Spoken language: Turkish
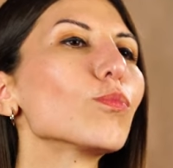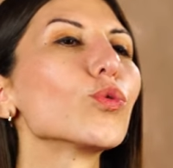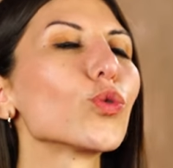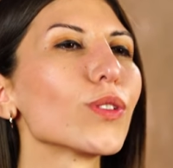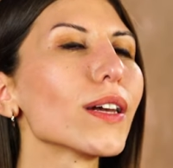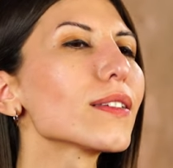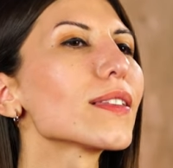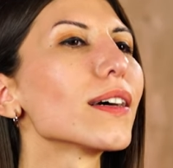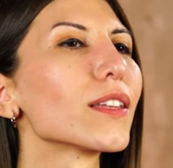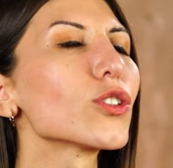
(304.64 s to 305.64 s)
Bu ürünler
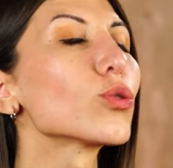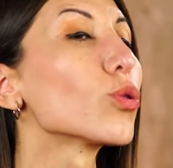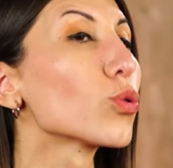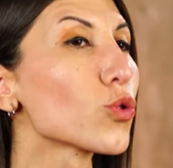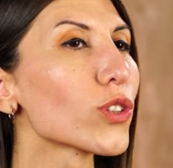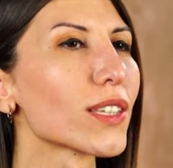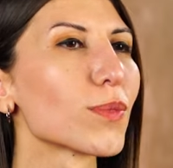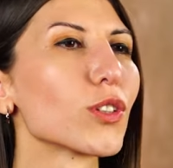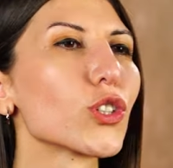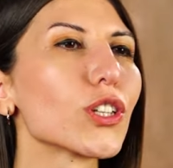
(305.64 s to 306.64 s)
sadece dondurucu
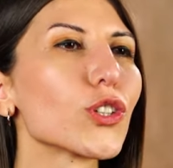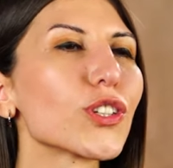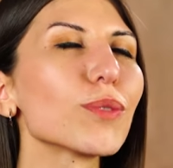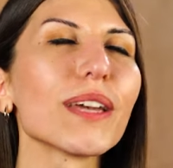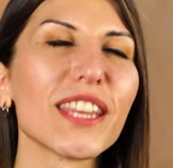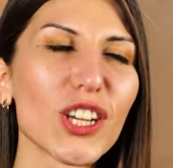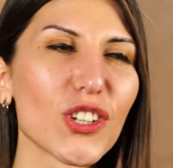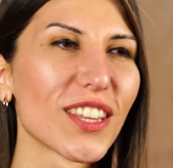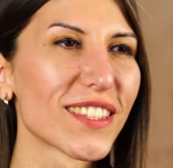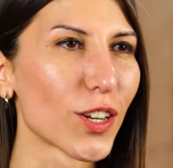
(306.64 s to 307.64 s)
kısmını çalıştırıp
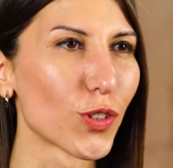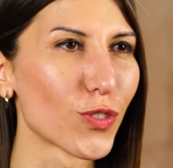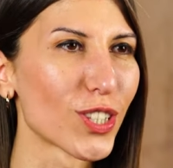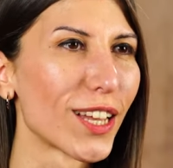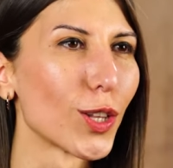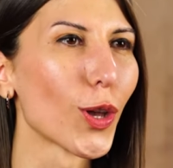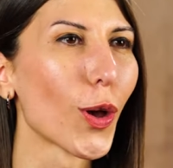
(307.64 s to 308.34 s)
enerji tasarrufu sağlıyor.